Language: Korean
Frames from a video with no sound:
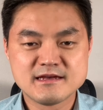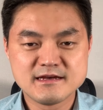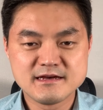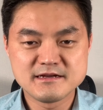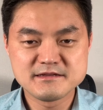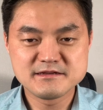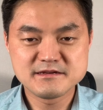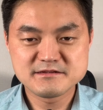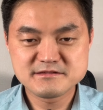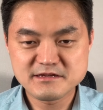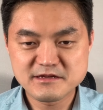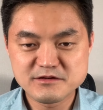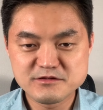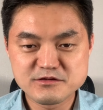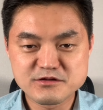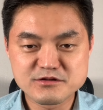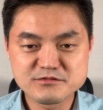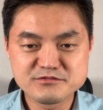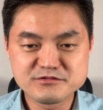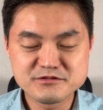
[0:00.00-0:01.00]
안녕하세요
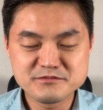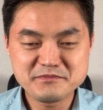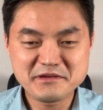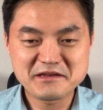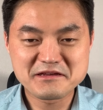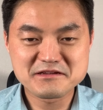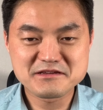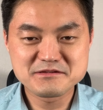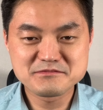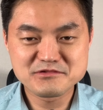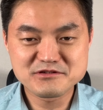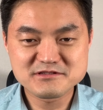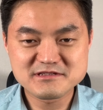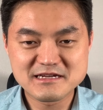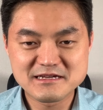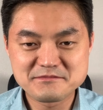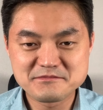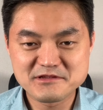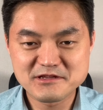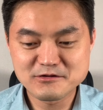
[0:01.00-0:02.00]
여러분 배경기
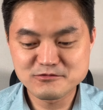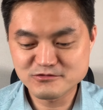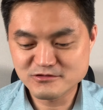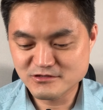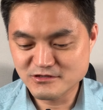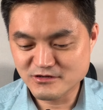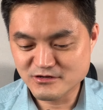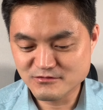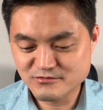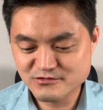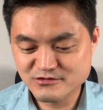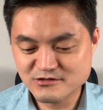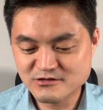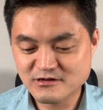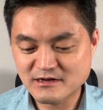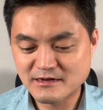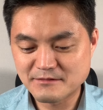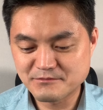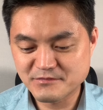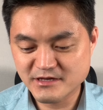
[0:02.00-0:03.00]
목사입니다. 오늘
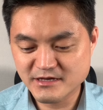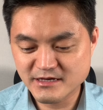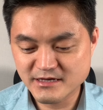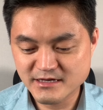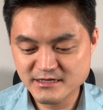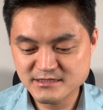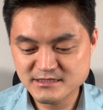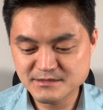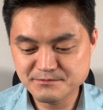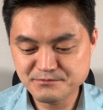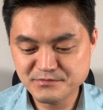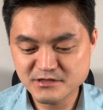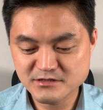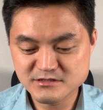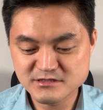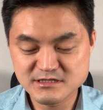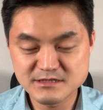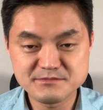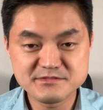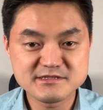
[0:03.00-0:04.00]
여러분들과 함께 시편
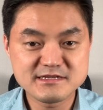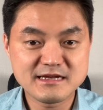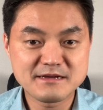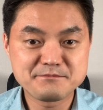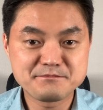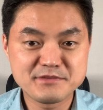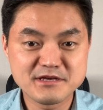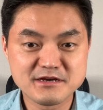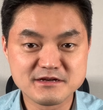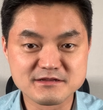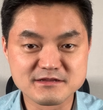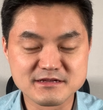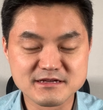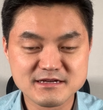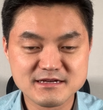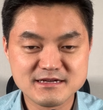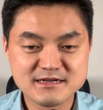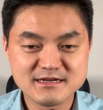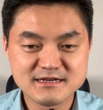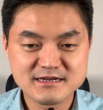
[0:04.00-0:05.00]
14편
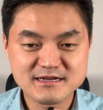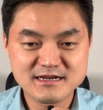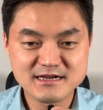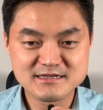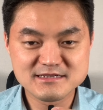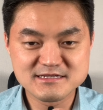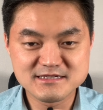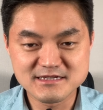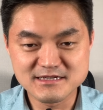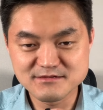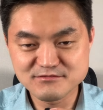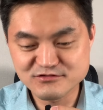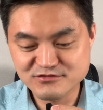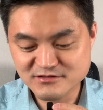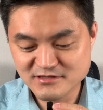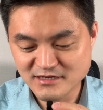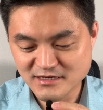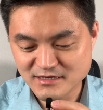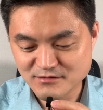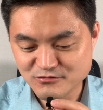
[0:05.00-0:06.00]
같이
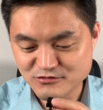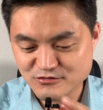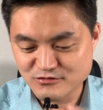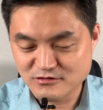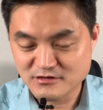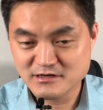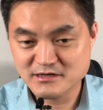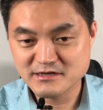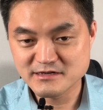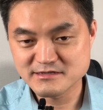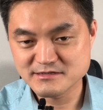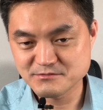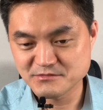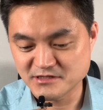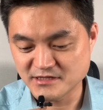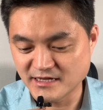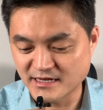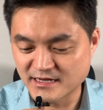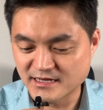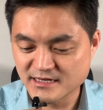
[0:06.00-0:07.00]
묵상해 보도록
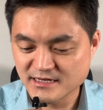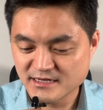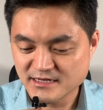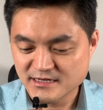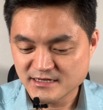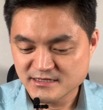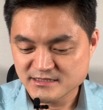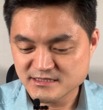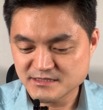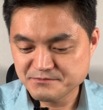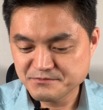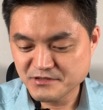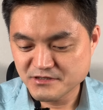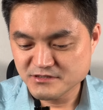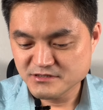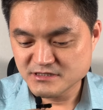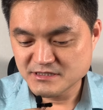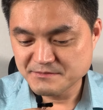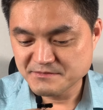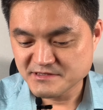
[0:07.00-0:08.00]
하겠습니다. 시편
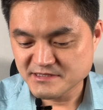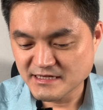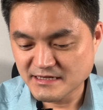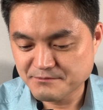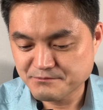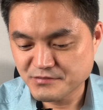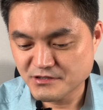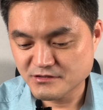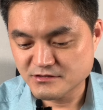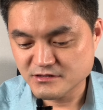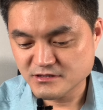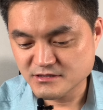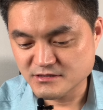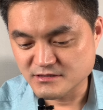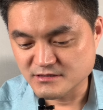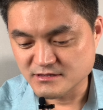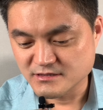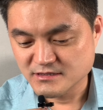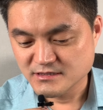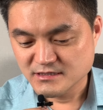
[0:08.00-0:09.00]

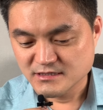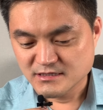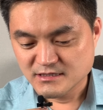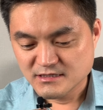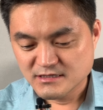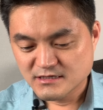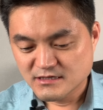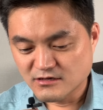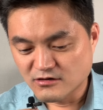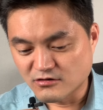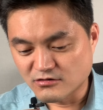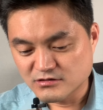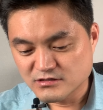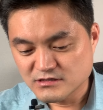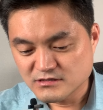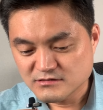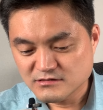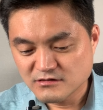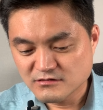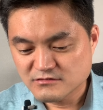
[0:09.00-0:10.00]
14편은
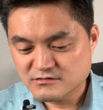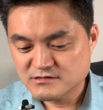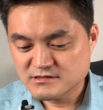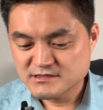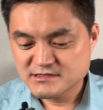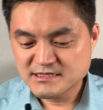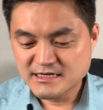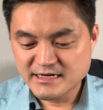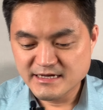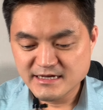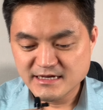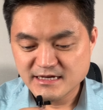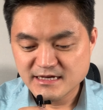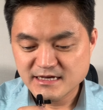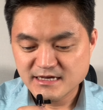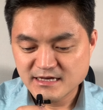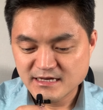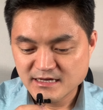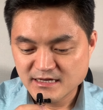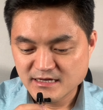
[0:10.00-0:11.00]
어리석은
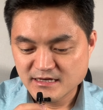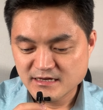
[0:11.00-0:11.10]
자의